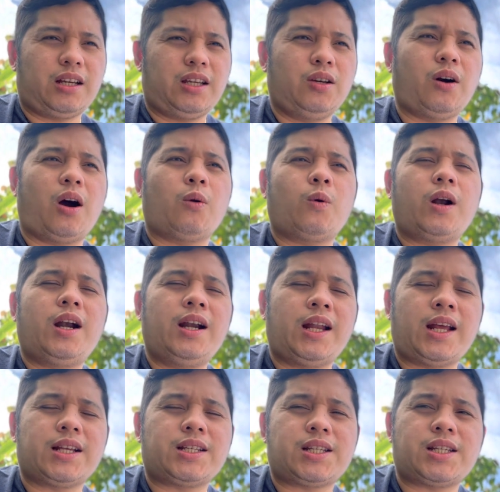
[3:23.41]
yung
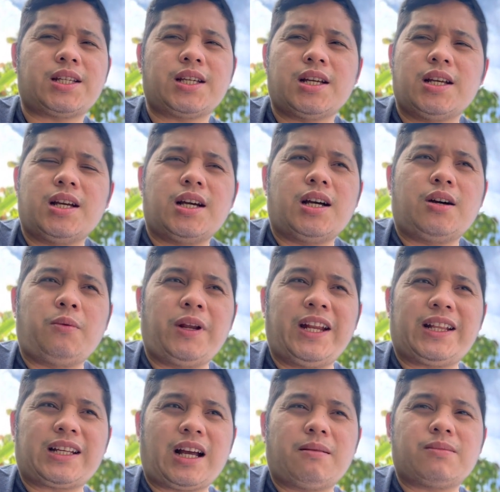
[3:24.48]
awareness when it
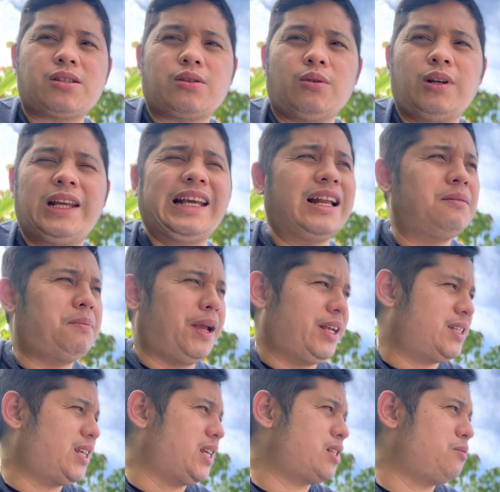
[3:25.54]
comes to legal
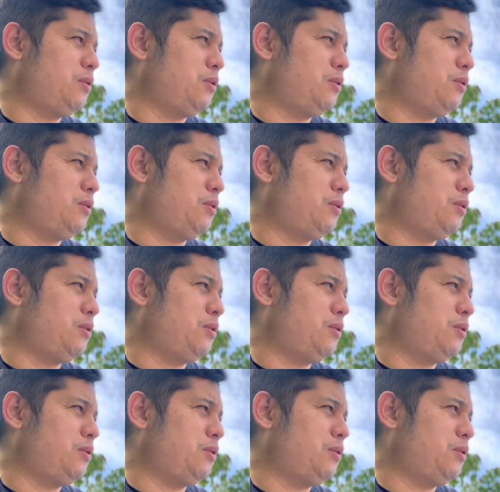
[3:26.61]
basis,